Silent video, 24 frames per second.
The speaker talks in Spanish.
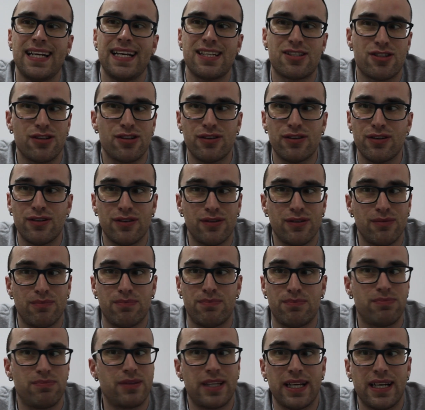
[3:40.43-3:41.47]
eso
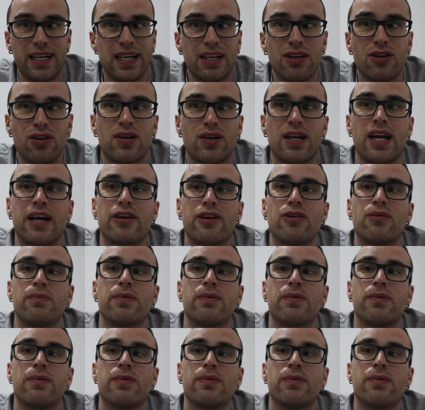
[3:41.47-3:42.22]
tenerlo claro,